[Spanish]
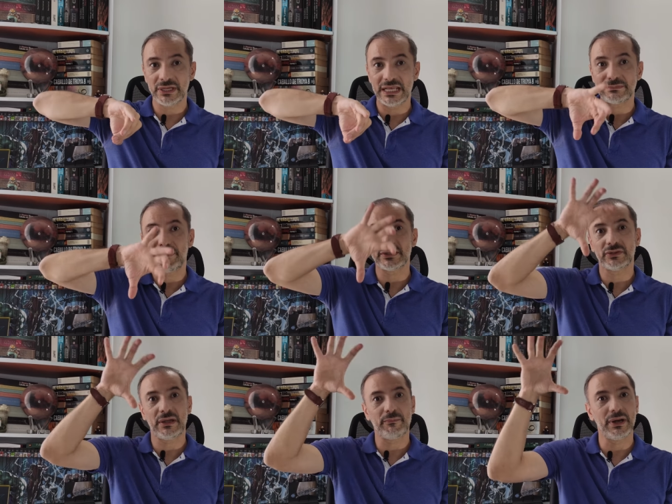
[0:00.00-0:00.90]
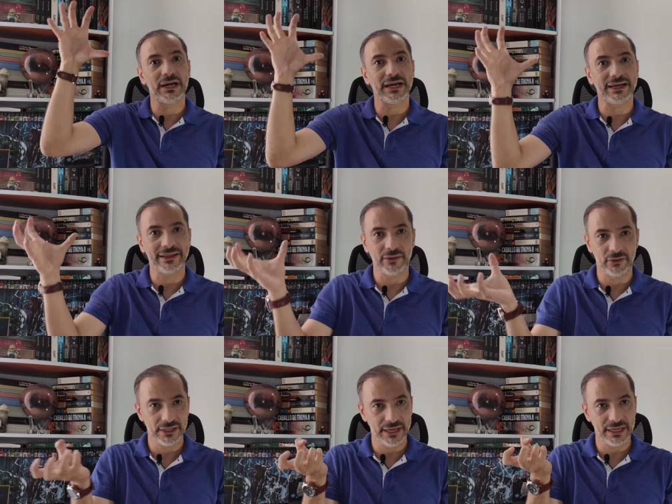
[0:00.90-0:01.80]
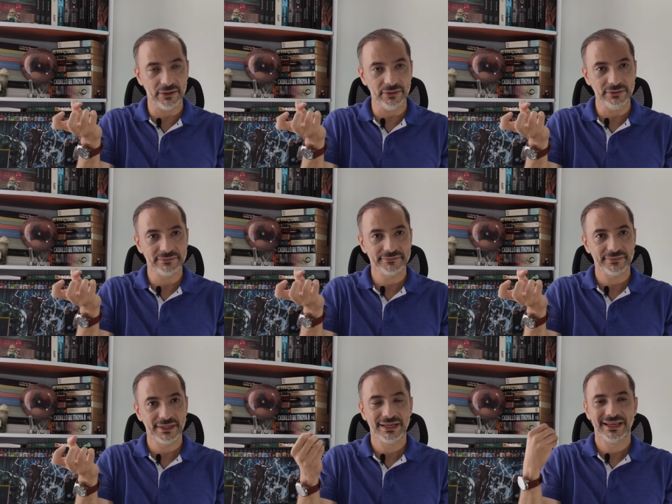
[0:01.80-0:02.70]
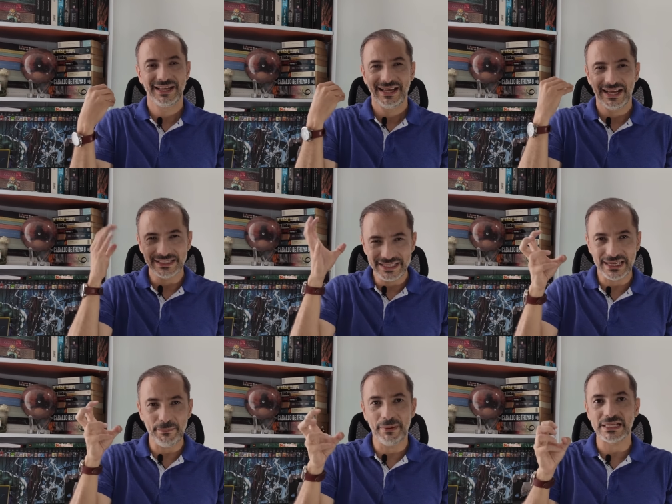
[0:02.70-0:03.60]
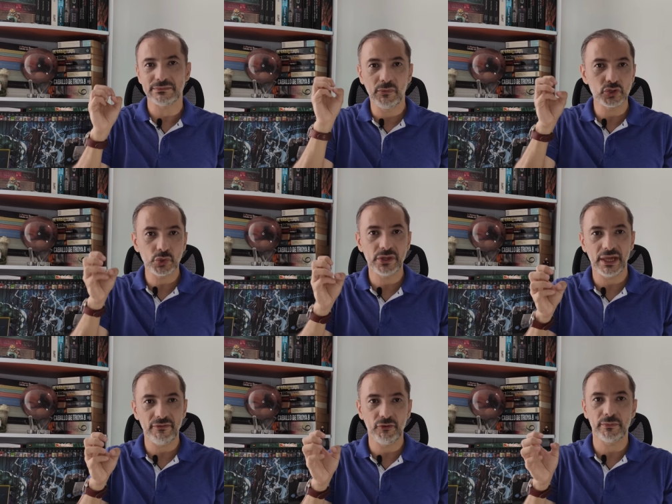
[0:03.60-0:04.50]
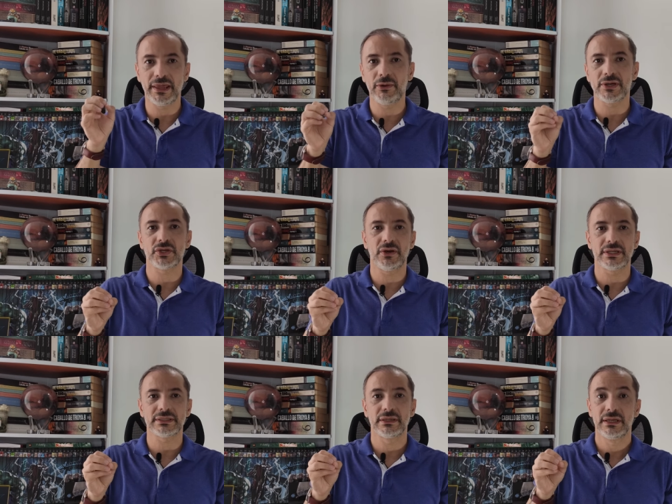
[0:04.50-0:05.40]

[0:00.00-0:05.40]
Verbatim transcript: el espacio-tiempo alrededor de la nave? Así que plasmó su idea en forma de ecuaciones,